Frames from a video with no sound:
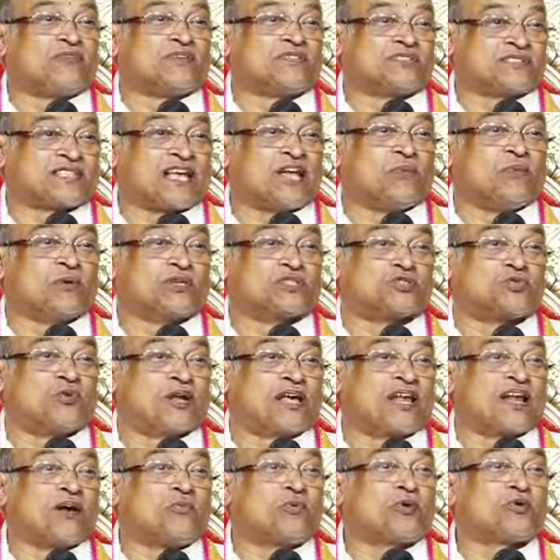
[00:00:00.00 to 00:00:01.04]
ఆఫీస్ టైమింగ్స్
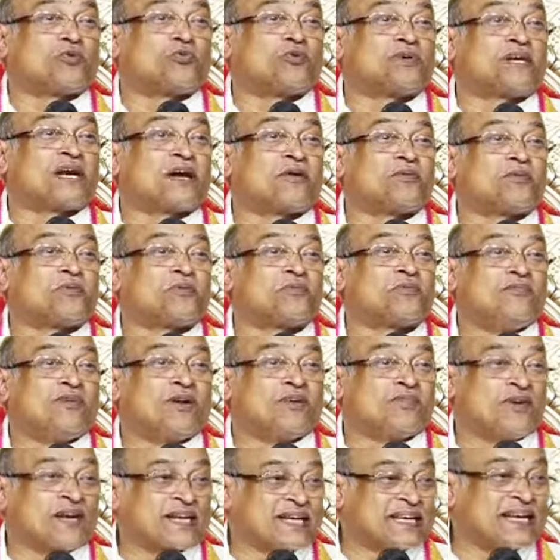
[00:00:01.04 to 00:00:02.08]
వాడు ఎలా పడుకుంటాడు
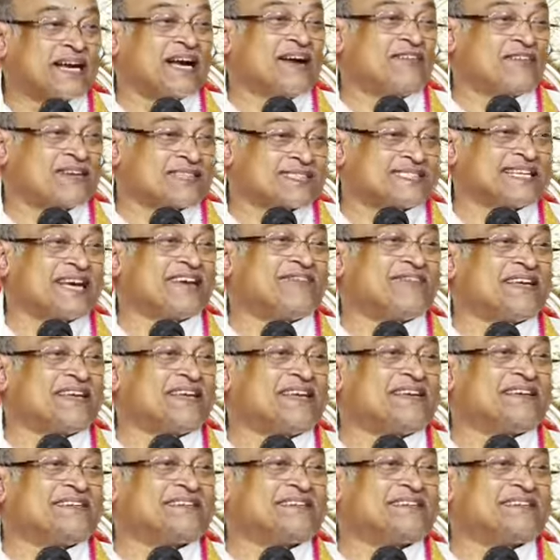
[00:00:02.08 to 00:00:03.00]
వాడు వర్కింగ్ అవర్సే అవి